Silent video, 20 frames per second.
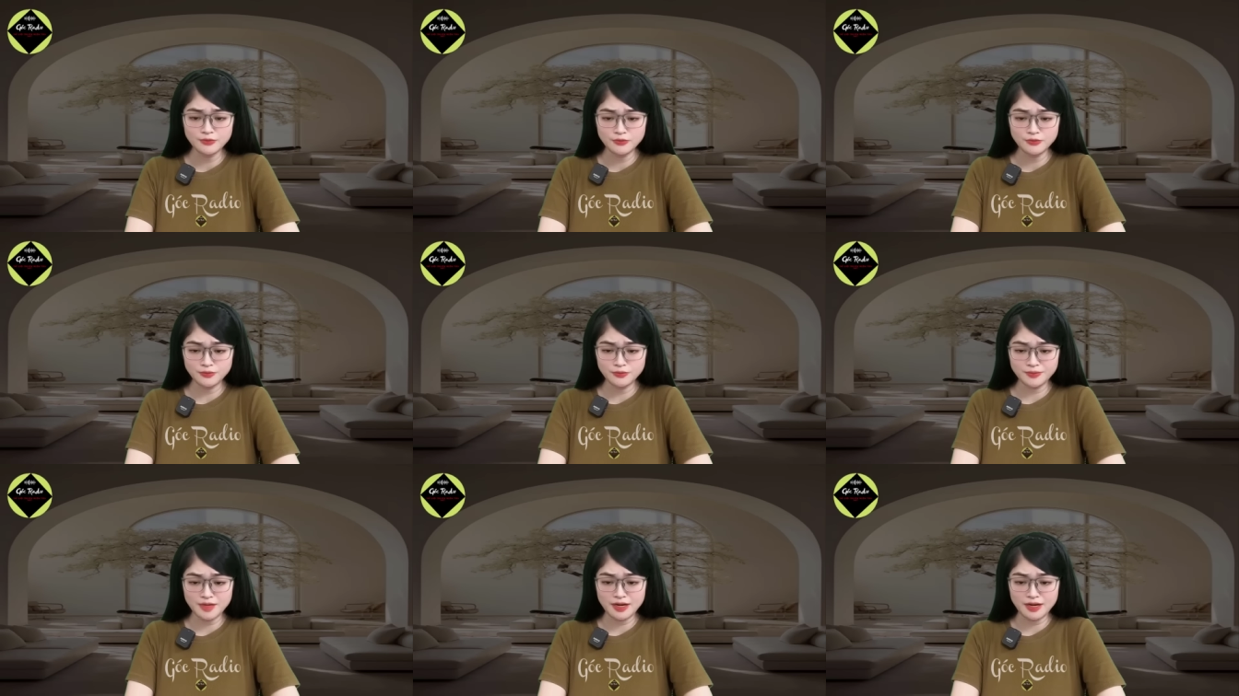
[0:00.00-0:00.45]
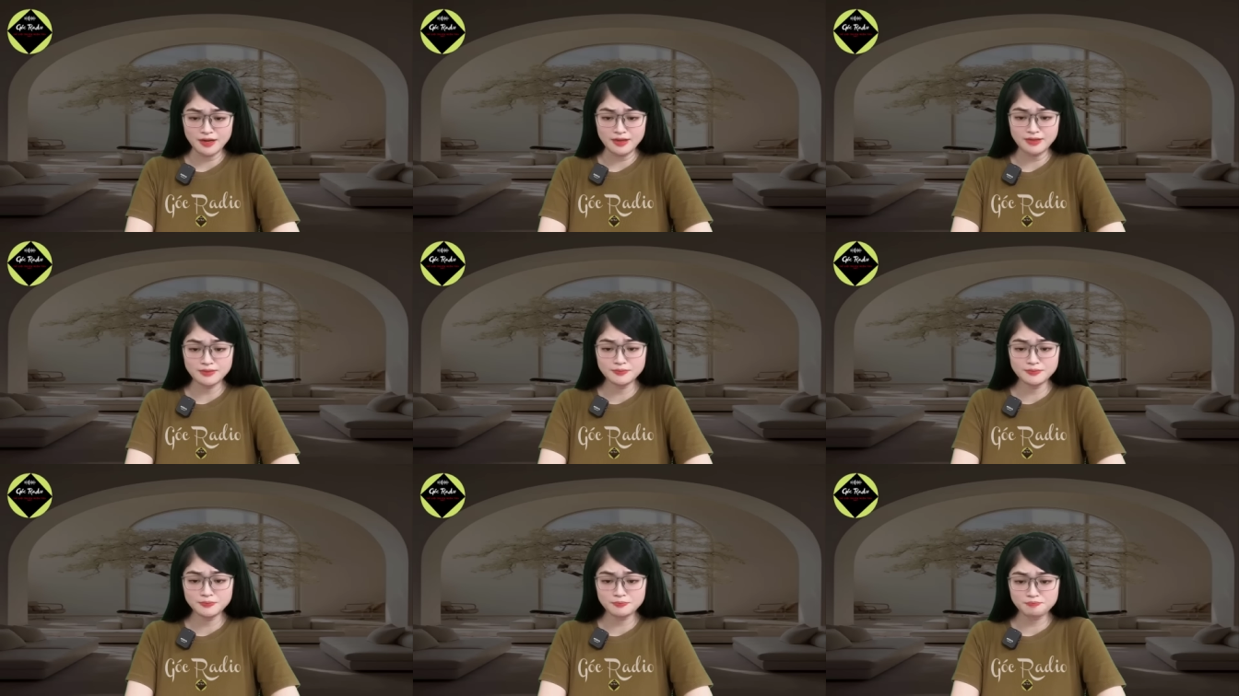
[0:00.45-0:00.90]
Lúc
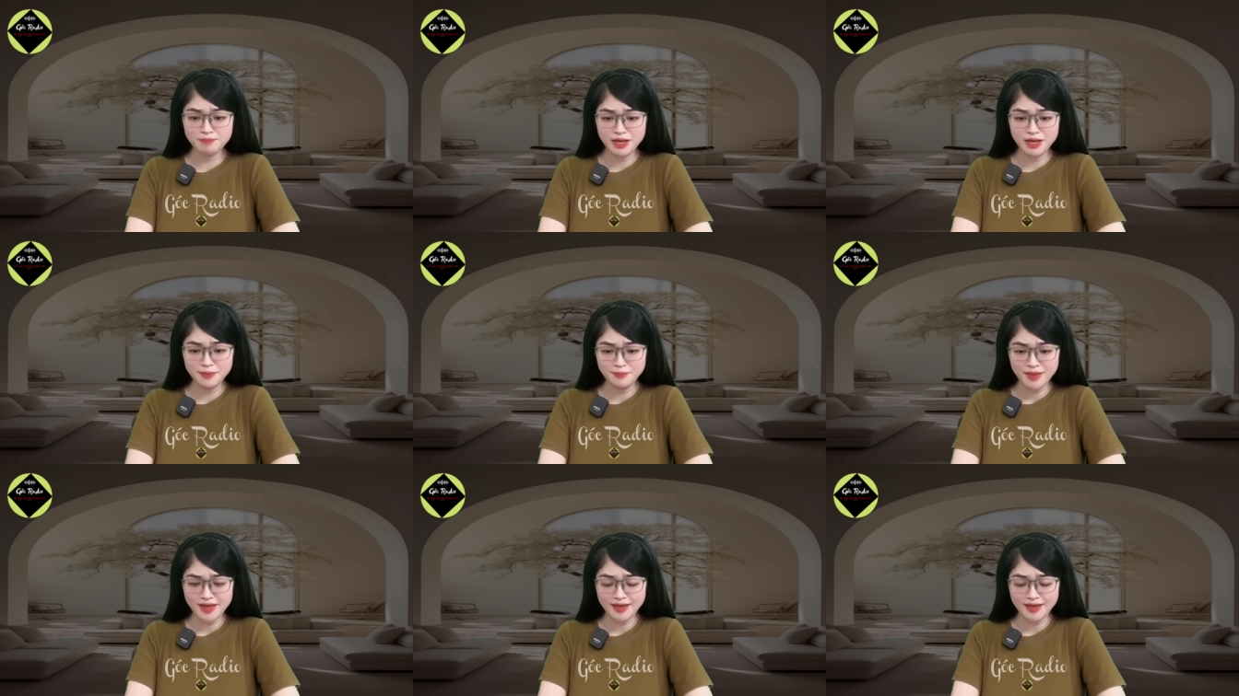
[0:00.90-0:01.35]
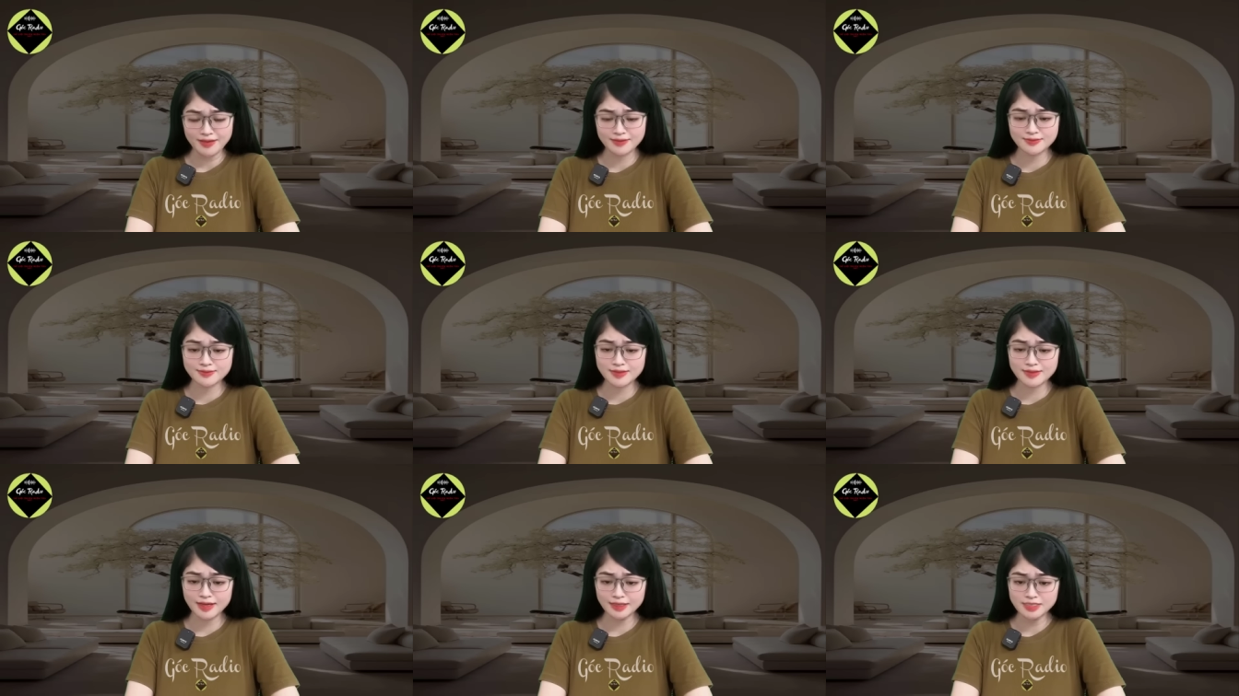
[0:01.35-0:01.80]
đó, ba
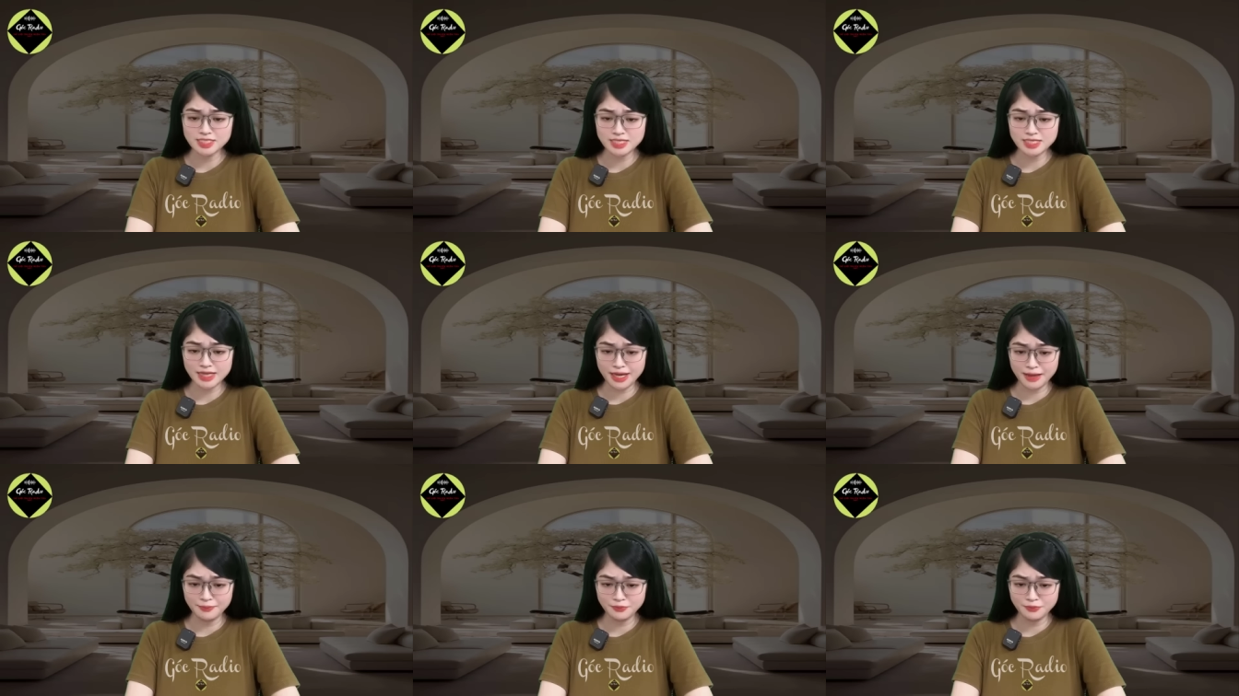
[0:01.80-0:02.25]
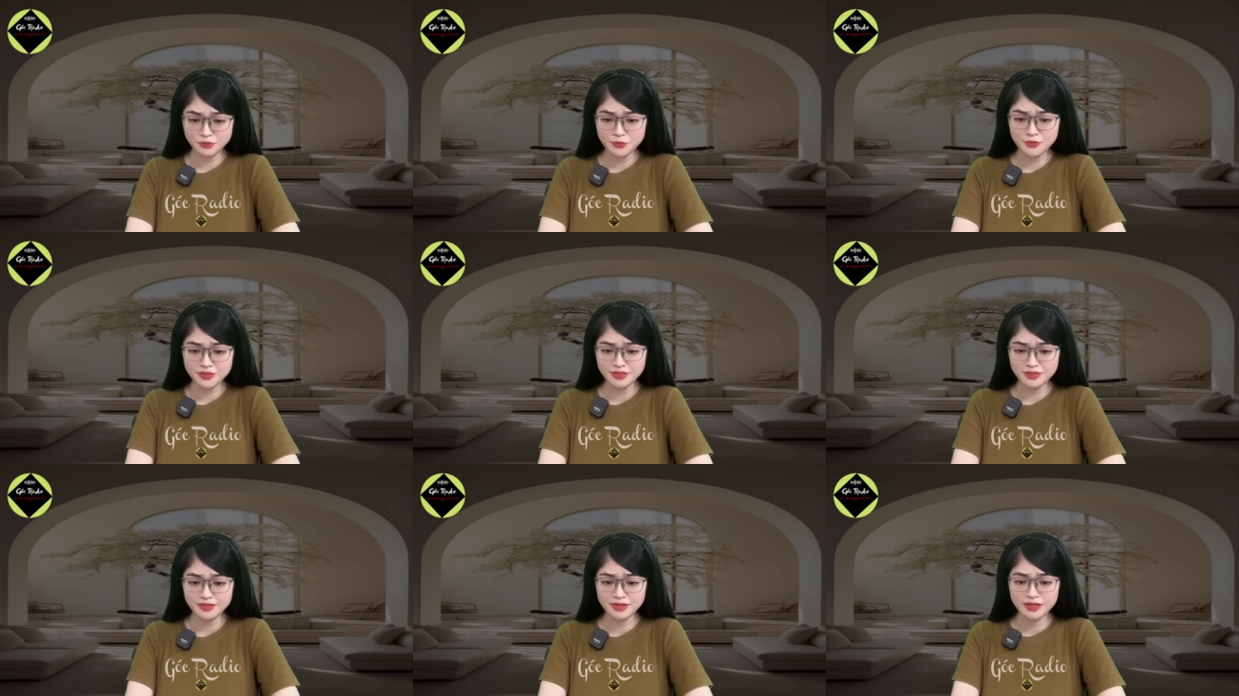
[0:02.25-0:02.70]
mẹ, anh chị em
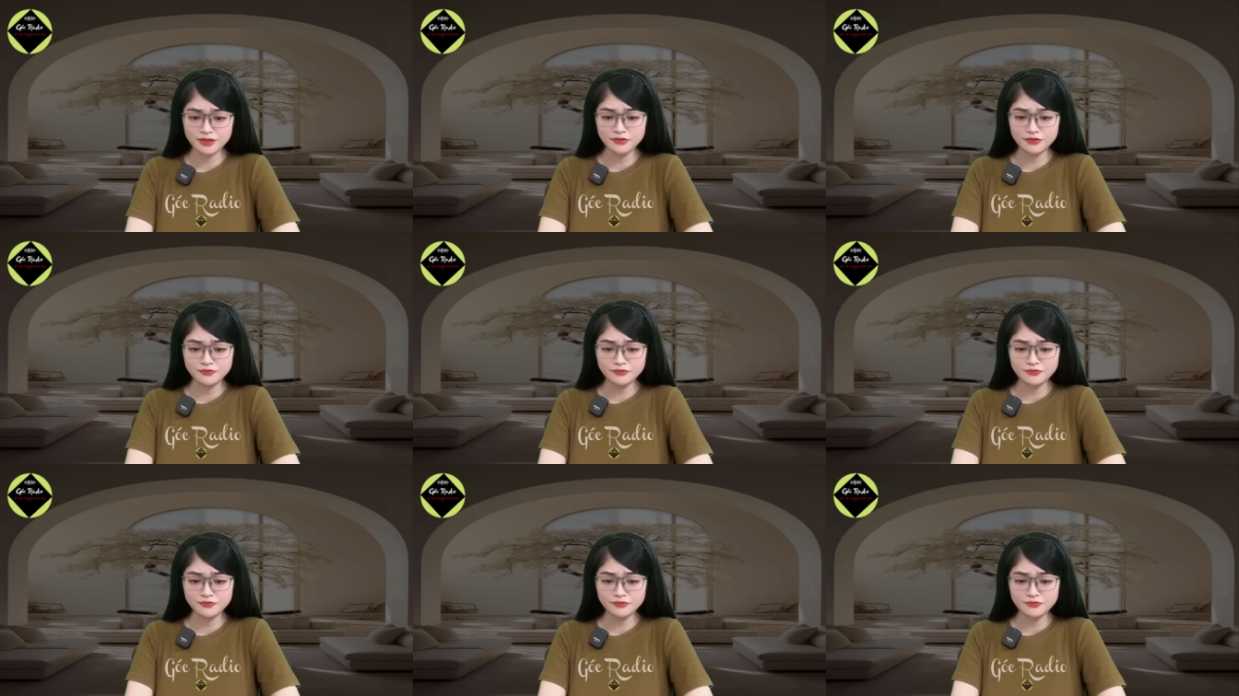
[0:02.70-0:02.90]
tôi